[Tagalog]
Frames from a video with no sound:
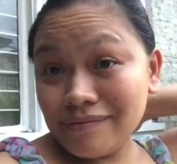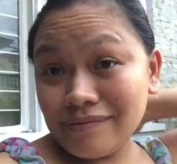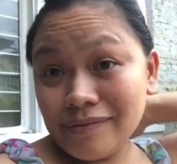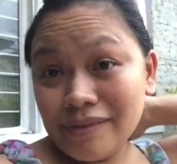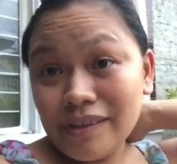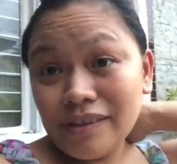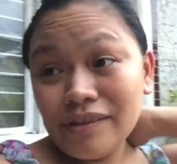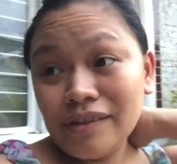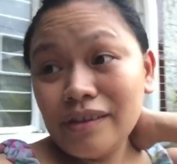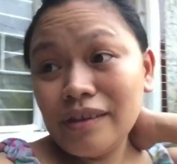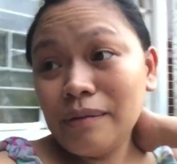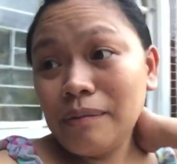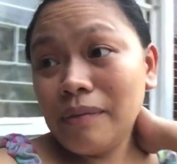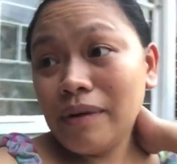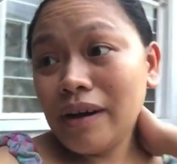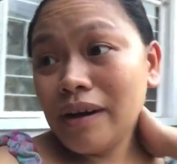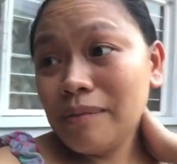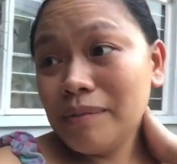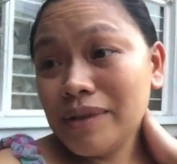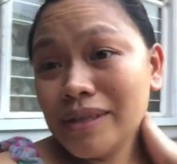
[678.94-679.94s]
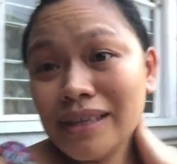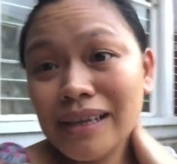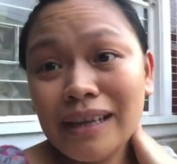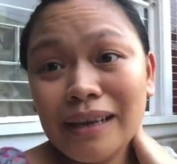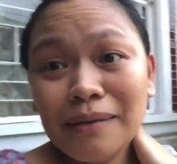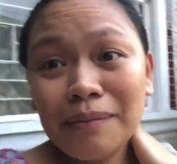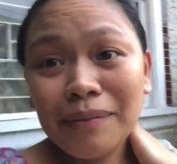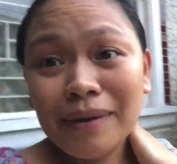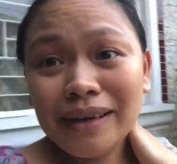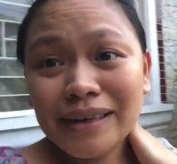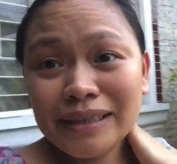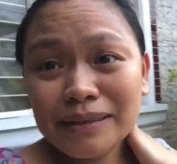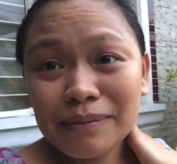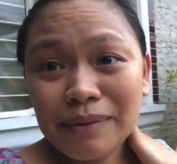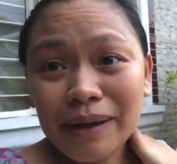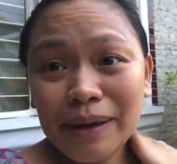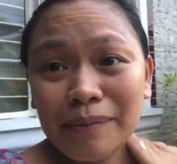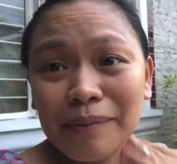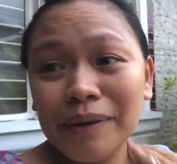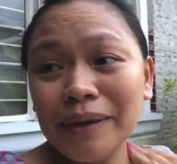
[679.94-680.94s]
Dito naman kami sa labas.
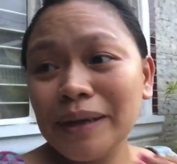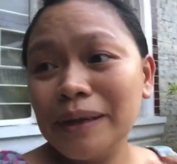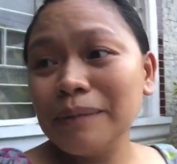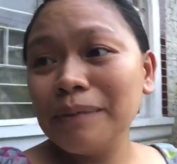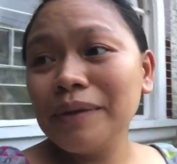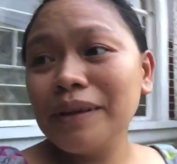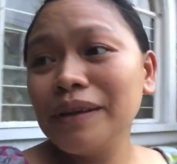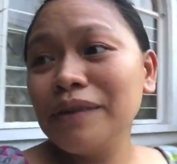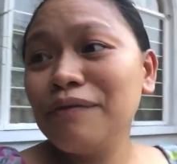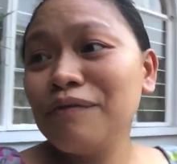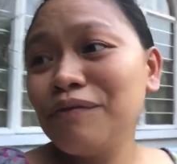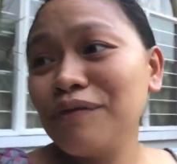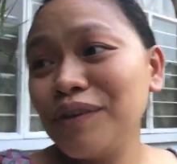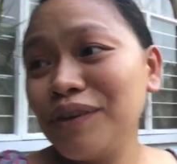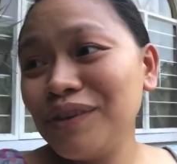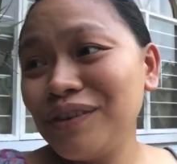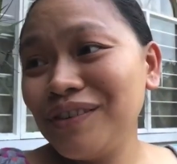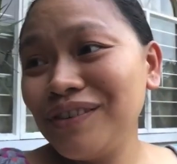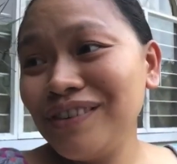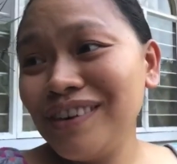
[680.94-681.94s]
Maiba naman ang view.